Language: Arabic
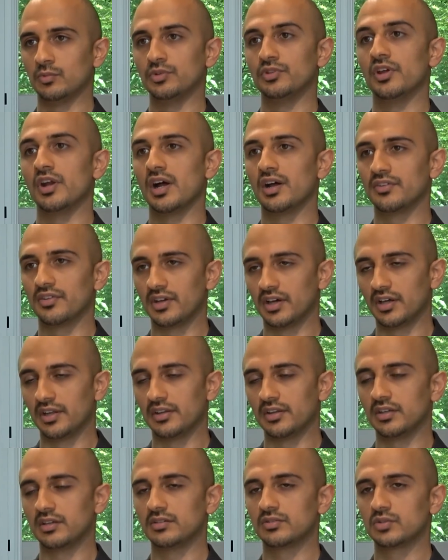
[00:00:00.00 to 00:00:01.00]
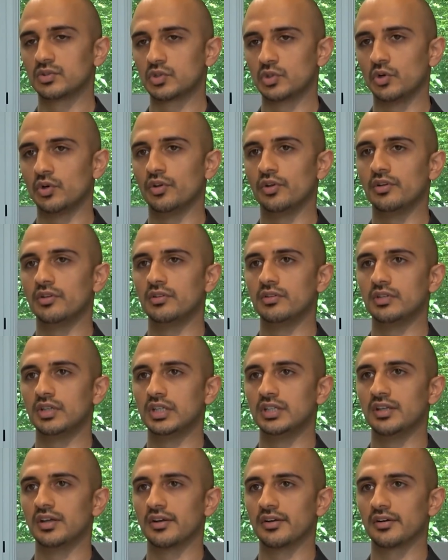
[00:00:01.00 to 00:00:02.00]
والدراسه هذه شلون
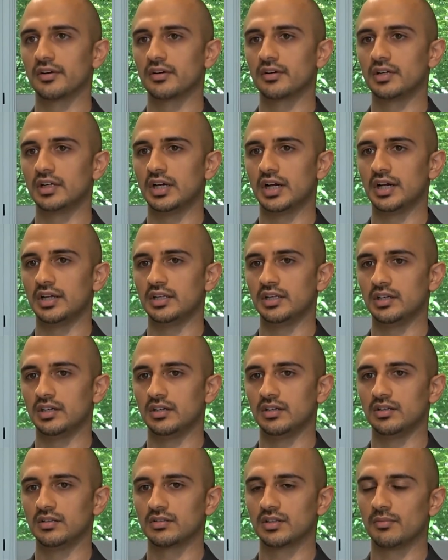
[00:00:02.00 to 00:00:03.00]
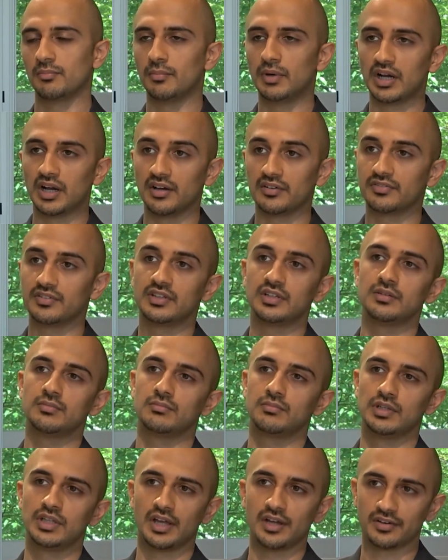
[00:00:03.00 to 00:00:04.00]
نقدر يعني نطبقها في
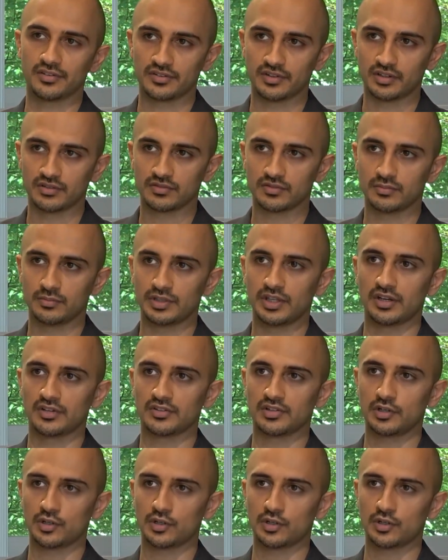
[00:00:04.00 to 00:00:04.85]
مدارسنا المدارس